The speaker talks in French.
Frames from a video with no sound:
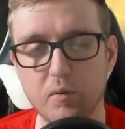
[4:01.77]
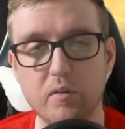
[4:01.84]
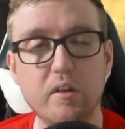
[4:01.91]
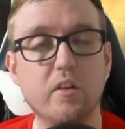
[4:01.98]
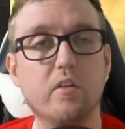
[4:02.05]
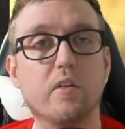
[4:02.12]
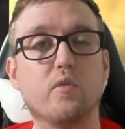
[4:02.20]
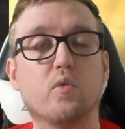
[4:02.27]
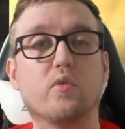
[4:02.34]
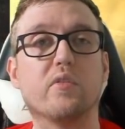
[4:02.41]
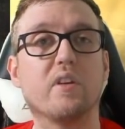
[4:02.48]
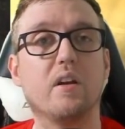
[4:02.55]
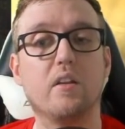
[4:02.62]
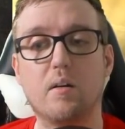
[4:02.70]
2019, donc
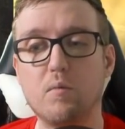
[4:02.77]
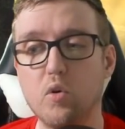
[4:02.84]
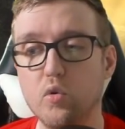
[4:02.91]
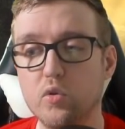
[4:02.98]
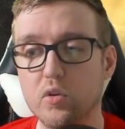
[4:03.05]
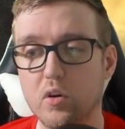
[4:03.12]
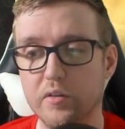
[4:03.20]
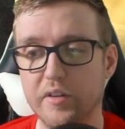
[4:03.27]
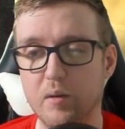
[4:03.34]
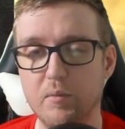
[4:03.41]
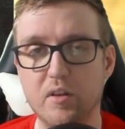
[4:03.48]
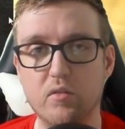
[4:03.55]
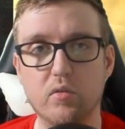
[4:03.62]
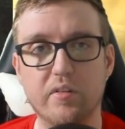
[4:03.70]
ce sera normalement le 30,
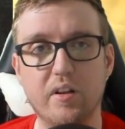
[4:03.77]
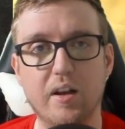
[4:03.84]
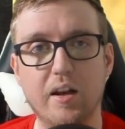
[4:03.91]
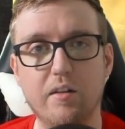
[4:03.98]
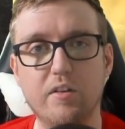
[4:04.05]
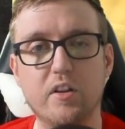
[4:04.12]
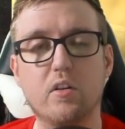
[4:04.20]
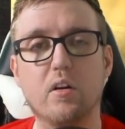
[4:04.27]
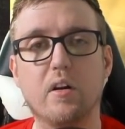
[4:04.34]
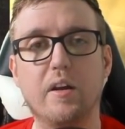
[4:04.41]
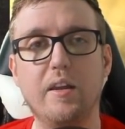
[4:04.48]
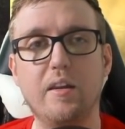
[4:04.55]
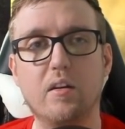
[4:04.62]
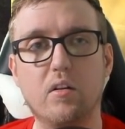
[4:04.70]
bien sûr, si la live letter
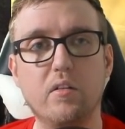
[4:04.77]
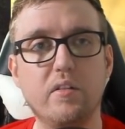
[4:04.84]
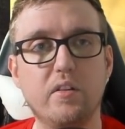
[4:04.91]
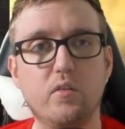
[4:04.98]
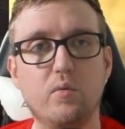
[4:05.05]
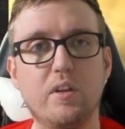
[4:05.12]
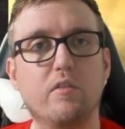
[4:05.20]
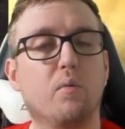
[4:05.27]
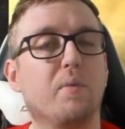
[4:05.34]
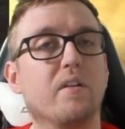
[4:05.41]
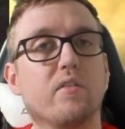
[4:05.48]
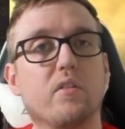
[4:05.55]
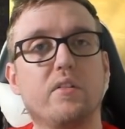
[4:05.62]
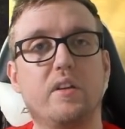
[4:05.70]
est le 18, ils vont
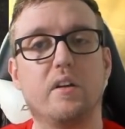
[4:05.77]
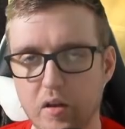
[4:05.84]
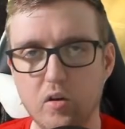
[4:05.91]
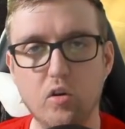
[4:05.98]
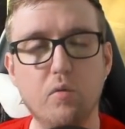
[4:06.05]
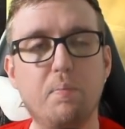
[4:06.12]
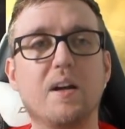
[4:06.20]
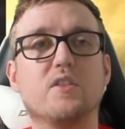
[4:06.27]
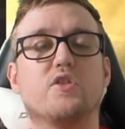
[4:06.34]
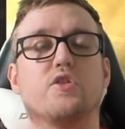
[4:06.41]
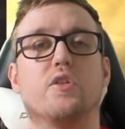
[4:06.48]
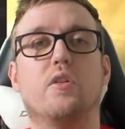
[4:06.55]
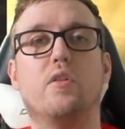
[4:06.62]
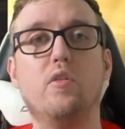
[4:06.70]
pas le sortir. Le
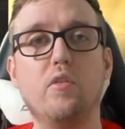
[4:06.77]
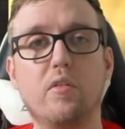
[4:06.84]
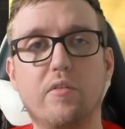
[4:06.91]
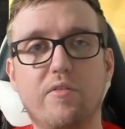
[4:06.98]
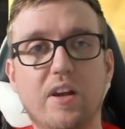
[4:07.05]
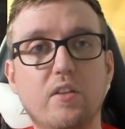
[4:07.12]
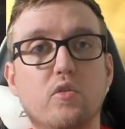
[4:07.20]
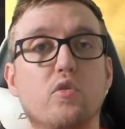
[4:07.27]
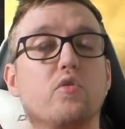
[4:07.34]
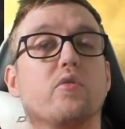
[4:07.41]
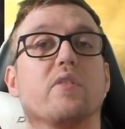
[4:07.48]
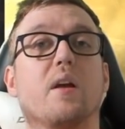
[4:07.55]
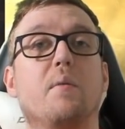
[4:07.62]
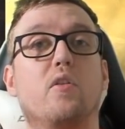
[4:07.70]
patch le
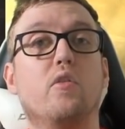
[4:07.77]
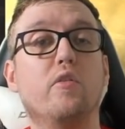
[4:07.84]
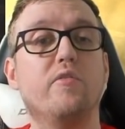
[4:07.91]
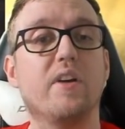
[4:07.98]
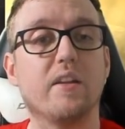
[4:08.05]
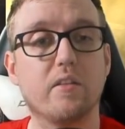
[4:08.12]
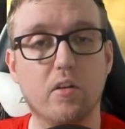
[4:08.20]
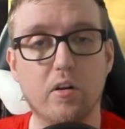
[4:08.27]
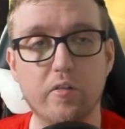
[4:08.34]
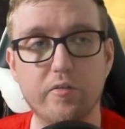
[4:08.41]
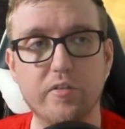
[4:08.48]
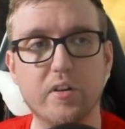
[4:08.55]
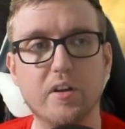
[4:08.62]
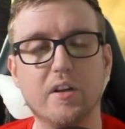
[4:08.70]
22, ce sera le
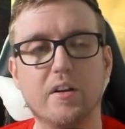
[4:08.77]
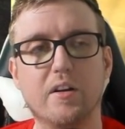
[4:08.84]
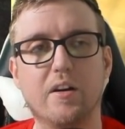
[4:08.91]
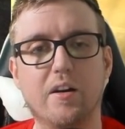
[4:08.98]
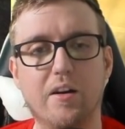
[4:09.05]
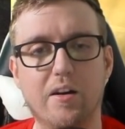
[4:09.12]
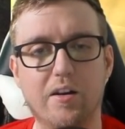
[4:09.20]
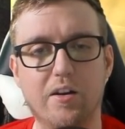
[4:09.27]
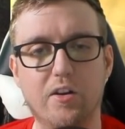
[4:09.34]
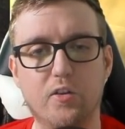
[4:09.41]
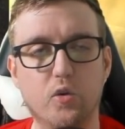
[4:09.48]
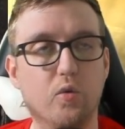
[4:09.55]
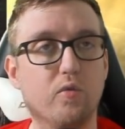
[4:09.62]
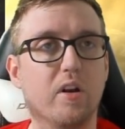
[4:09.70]
29,
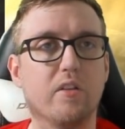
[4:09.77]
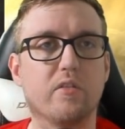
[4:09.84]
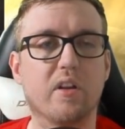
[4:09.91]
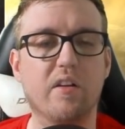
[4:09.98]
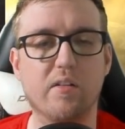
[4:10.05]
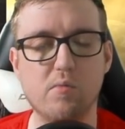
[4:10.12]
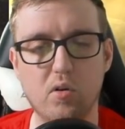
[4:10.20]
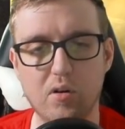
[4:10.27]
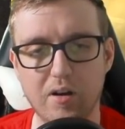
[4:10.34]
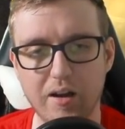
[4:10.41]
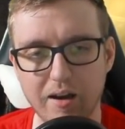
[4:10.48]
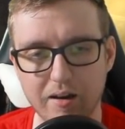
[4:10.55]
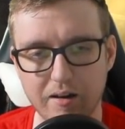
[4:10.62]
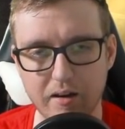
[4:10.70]
donc voilà, ce sera
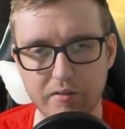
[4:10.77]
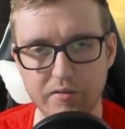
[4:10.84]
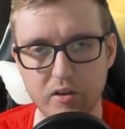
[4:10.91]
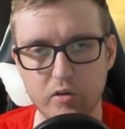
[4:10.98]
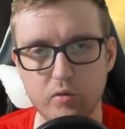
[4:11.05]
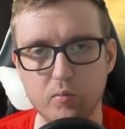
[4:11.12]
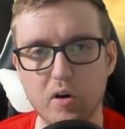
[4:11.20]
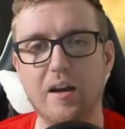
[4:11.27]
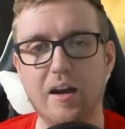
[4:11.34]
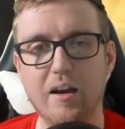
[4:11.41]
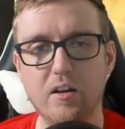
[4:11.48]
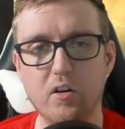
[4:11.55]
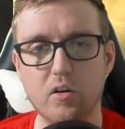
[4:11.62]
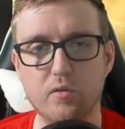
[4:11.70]
à la fin du mois.
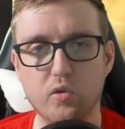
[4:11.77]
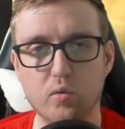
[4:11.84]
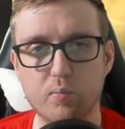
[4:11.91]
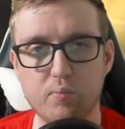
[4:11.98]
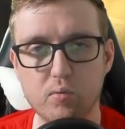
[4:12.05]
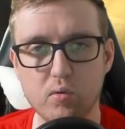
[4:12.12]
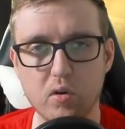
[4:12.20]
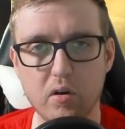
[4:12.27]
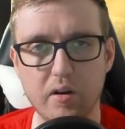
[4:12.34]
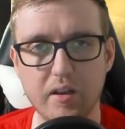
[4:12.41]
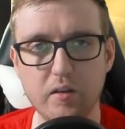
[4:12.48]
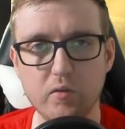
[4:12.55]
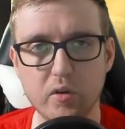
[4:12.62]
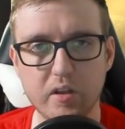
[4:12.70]
Alors, donc pour
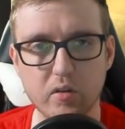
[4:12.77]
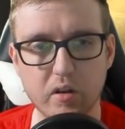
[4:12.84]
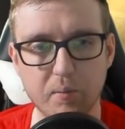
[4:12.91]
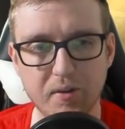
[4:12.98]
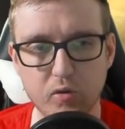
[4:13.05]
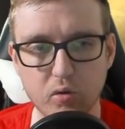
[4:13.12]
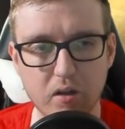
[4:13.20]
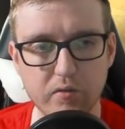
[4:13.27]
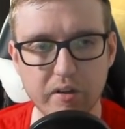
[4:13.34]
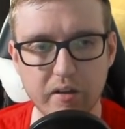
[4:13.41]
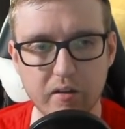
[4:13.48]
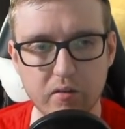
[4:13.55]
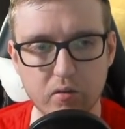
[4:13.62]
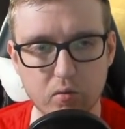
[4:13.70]
euh, les nouveautés, on a bien sûr la
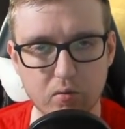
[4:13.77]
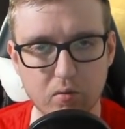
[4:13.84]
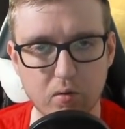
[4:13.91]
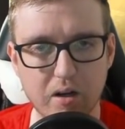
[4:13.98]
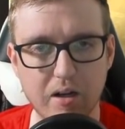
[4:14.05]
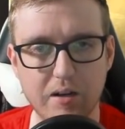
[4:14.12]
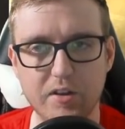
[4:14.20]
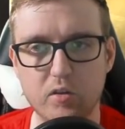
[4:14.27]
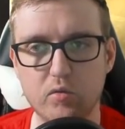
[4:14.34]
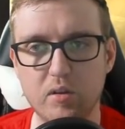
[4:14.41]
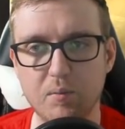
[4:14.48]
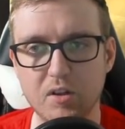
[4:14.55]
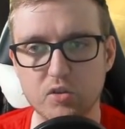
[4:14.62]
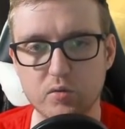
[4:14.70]
nouvelle histoire avec
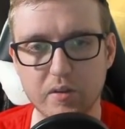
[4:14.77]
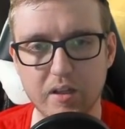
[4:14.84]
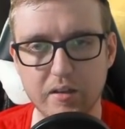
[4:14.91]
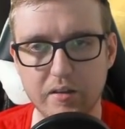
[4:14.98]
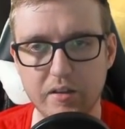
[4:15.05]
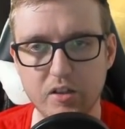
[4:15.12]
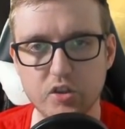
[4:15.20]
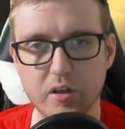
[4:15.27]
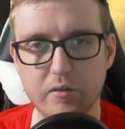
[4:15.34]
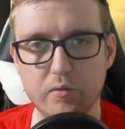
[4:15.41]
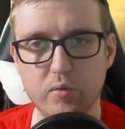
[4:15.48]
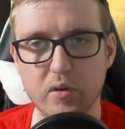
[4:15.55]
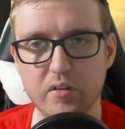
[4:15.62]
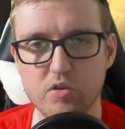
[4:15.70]
une image qu'on a déjà
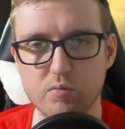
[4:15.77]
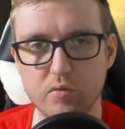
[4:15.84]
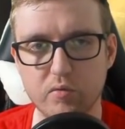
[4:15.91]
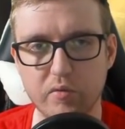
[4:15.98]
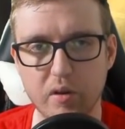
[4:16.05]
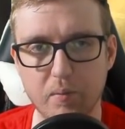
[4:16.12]
vue, hein, si je me souviens